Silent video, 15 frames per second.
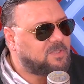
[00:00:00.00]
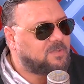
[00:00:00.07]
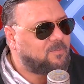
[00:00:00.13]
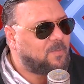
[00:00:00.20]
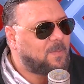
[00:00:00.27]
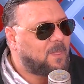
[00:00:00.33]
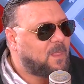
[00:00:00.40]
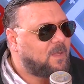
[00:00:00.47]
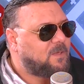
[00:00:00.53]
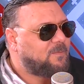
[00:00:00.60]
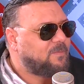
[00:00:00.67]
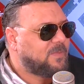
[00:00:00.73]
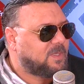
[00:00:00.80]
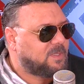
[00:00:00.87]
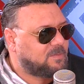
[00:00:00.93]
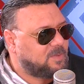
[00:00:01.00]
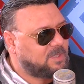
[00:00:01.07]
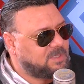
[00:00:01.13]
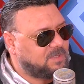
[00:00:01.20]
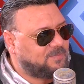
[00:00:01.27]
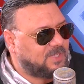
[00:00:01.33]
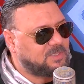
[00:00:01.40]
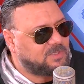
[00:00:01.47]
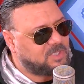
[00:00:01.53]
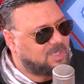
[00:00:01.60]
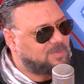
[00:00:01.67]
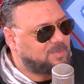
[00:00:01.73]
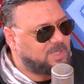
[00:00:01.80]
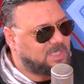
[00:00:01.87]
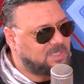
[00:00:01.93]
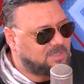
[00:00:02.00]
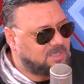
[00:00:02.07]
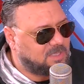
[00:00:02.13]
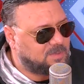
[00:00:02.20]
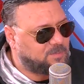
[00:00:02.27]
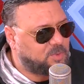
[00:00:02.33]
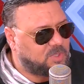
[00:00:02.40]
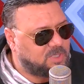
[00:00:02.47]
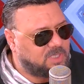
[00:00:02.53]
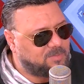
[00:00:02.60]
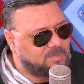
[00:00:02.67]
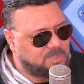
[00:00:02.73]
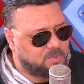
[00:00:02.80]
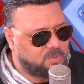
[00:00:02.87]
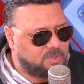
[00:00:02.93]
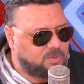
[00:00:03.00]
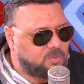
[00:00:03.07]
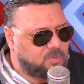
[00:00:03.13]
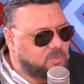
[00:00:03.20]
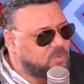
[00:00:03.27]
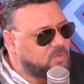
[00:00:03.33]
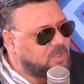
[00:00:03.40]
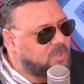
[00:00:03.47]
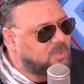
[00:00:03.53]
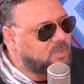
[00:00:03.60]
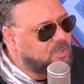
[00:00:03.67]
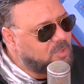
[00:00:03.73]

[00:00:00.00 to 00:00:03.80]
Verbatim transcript: الفنان الشعبي انت فنان شعبي معناه تحسبه كمزود و...